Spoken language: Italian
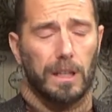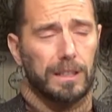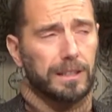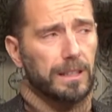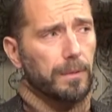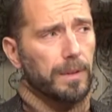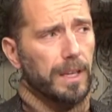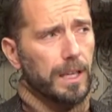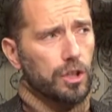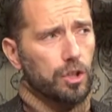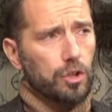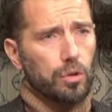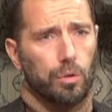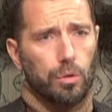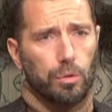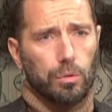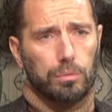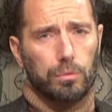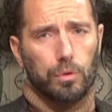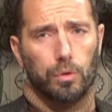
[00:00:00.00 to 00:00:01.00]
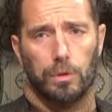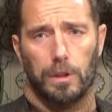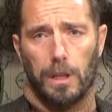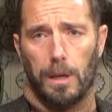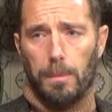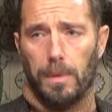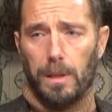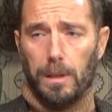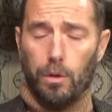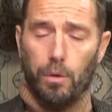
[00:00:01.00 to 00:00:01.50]
attraverso
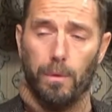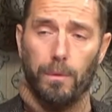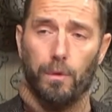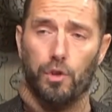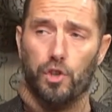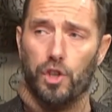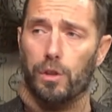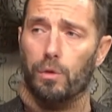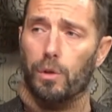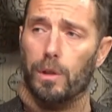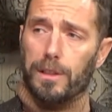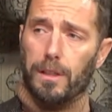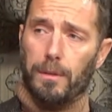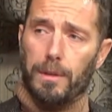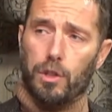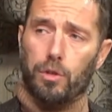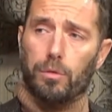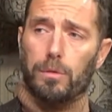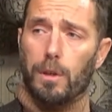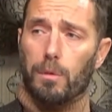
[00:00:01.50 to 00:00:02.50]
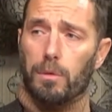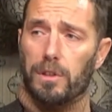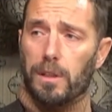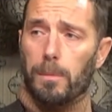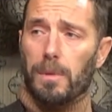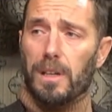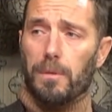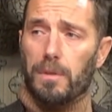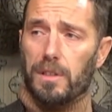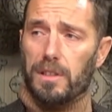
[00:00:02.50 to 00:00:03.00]
le, coinvolgendolo attraverso tutte
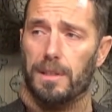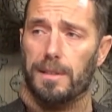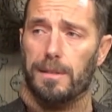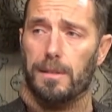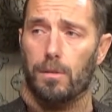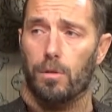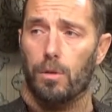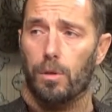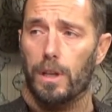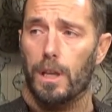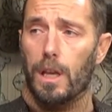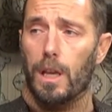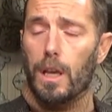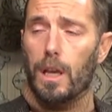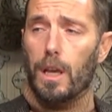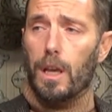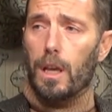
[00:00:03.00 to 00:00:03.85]
queste manifestazioni